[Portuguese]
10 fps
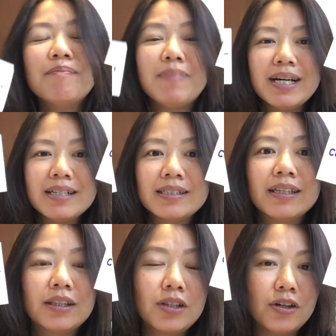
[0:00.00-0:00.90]
Mas
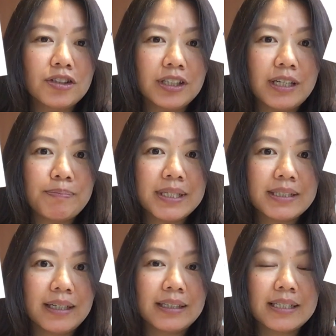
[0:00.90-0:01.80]
note que
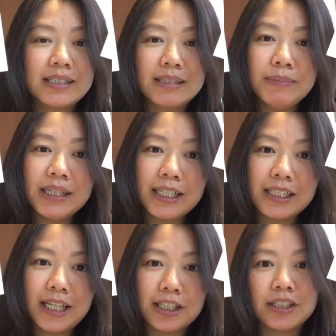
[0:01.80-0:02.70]
apesar da
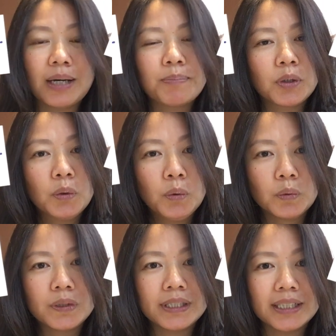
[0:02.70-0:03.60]
similaridade na
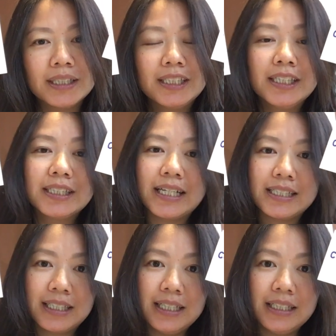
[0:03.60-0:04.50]
pronúncia e na
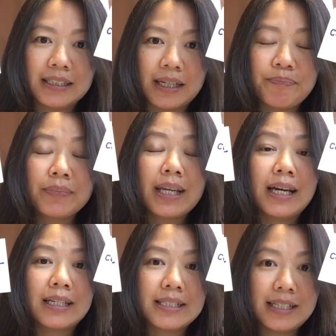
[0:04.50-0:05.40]
escrita,
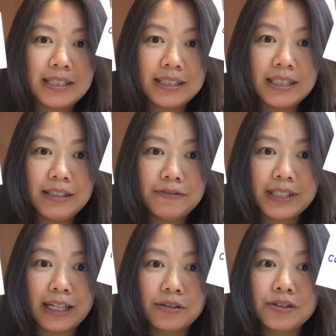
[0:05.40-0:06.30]
elas têm
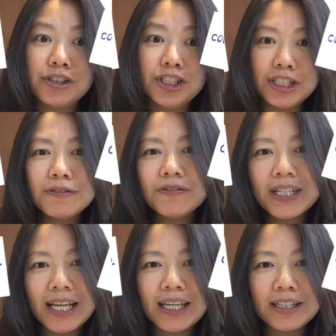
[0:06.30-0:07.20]
significados
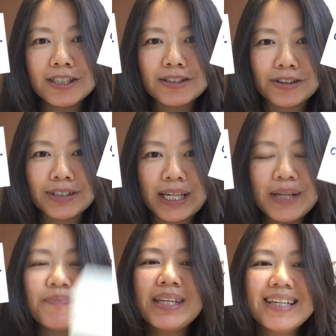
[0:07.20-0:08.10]
diferentes,
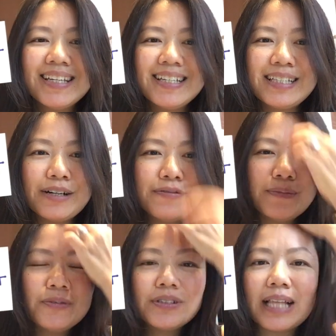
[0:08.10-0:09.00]
ok? Então
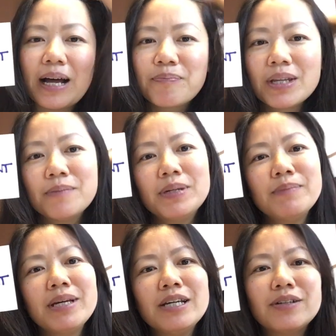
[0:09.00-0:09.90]
vamos lá.
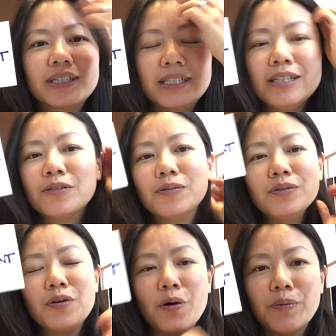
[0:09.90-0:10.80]
Primeiro aqui
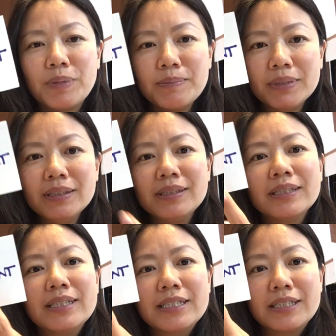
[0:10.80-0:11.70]
com complement,
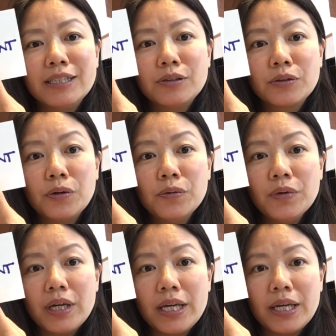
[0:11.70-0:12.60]
escrito com
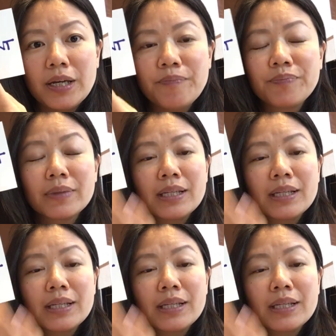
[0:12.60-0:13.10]
E.